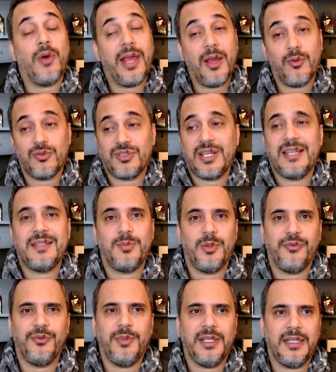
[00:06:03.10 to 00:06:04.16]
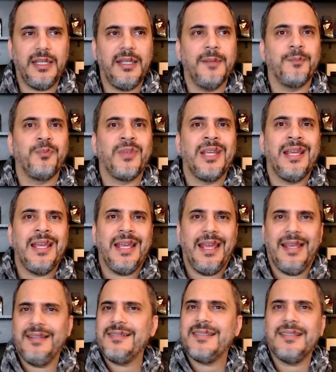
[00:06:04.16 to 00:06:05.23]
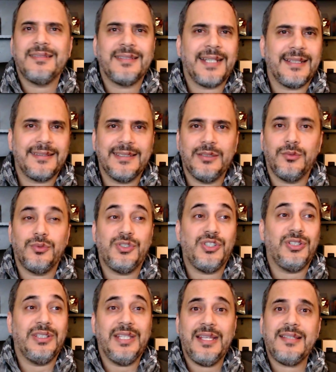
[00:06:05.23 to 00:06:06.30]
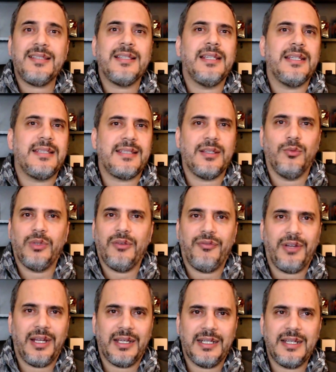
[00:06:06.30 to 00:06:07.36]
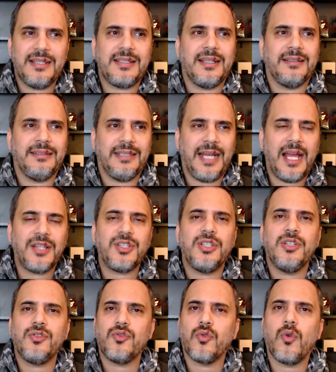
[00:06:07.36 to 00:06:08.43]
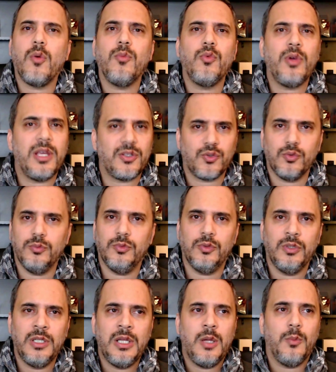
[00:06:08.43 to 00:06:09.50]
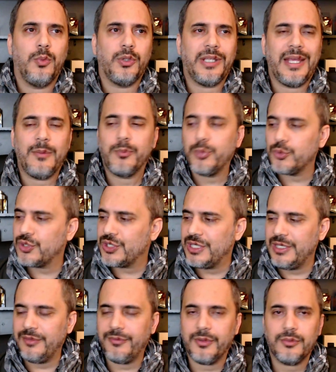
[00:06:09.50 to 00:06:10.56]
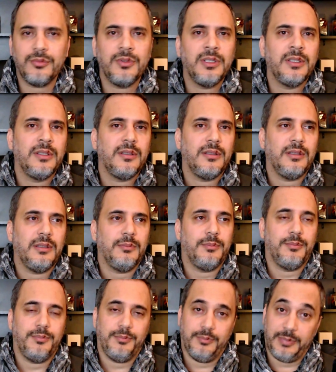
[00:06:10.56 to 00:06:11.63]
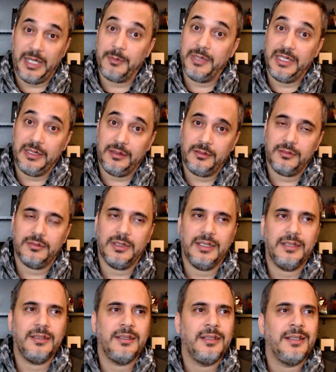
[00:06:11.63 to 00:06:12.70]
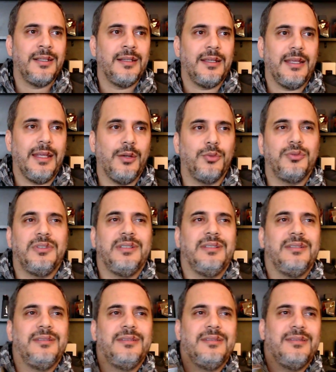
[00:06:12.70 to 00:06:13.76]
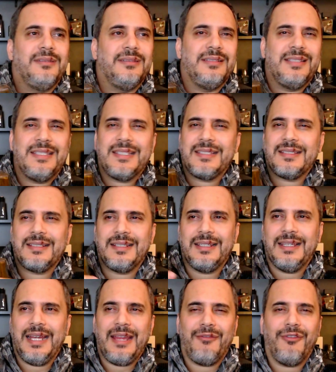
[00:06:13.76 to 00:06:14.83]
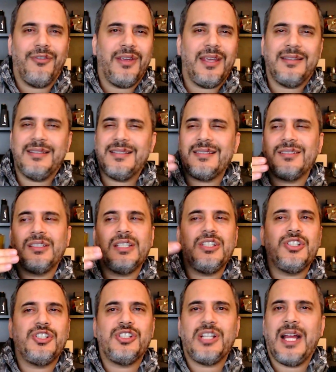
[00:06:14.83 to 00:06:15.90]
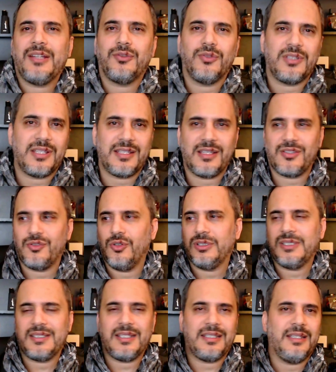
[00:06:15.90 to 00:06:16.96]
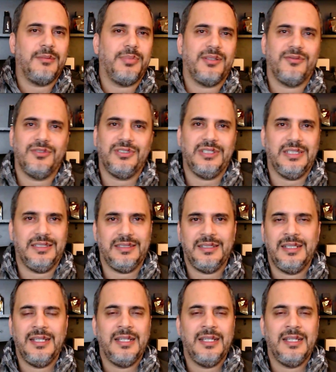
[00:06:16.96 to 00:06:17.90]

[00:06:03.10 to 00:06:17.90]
é usar esse perfume aqui em se tratando de descrição da fragrância trate isso como um resumo porque é impossível para mim né eu descrever destrinchar todas as notas aqui para vocês